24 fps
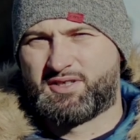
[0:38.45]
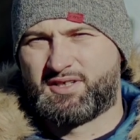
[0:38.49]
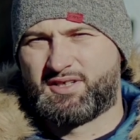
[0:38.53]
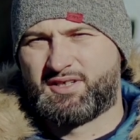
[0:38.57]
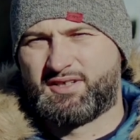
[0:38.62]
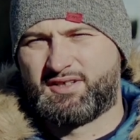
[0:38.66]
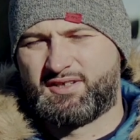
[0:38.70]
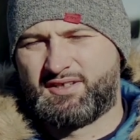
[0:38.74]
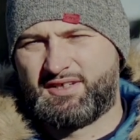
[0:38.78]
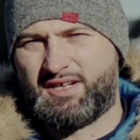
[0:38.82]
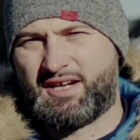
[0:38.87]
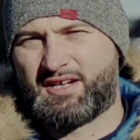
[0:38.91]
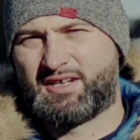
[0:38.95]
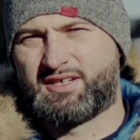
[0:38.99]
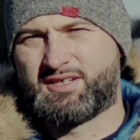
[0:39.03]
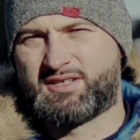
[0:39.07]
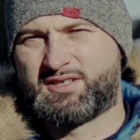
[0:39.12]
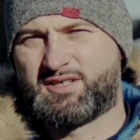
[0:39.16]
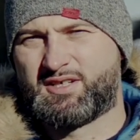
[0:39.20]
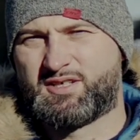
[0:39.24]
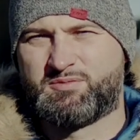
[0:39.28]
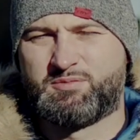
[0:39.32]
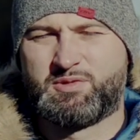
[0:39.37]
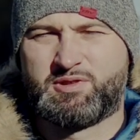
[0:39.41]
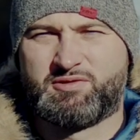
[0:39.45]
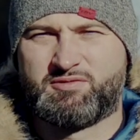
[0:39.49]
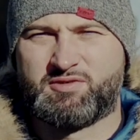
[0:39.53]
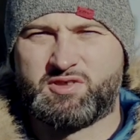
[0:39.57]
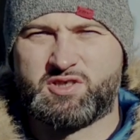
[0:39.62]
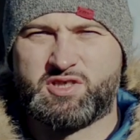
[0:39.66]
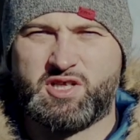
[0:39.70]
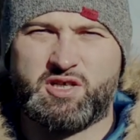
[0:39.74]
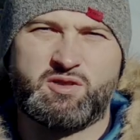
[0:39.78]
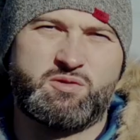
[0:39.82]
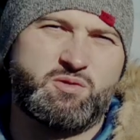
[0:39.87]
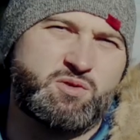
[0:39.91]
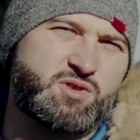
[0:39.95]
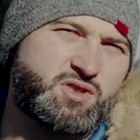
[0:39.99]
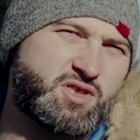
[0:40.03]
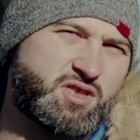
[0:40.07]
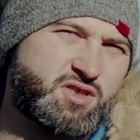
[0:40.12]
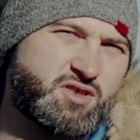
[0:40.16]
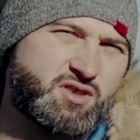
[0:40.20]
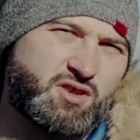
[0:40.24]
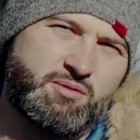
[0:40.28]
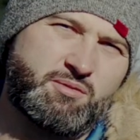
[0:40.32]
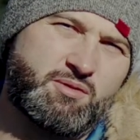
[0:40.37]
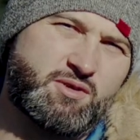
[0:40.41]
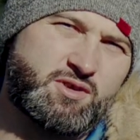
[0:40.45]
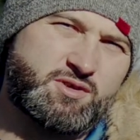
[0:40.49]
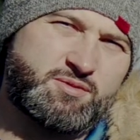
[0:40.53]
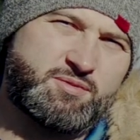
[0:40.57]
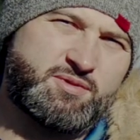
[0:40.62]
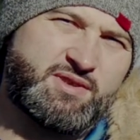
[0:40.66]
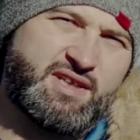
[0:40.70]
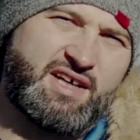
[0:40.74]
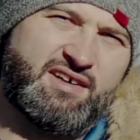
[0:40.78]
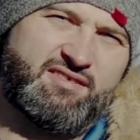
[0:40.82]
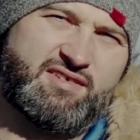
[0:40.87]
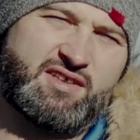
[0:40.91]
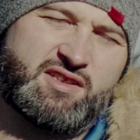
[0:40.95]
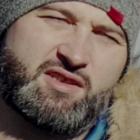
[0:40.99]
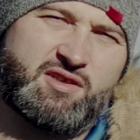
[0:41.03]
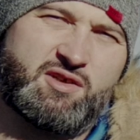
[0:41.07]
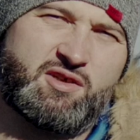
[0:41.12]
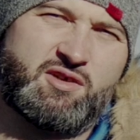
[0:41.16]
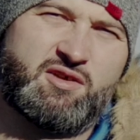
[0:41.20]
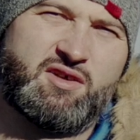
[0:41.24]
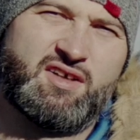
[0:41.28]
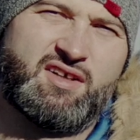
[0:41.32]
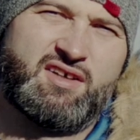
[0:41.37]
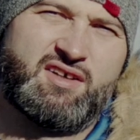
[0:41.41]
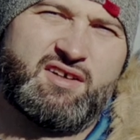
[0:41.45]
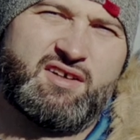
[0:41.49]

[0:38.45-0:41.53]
że jak jesteśmy w grzechu ciężkim, choćby nawet, to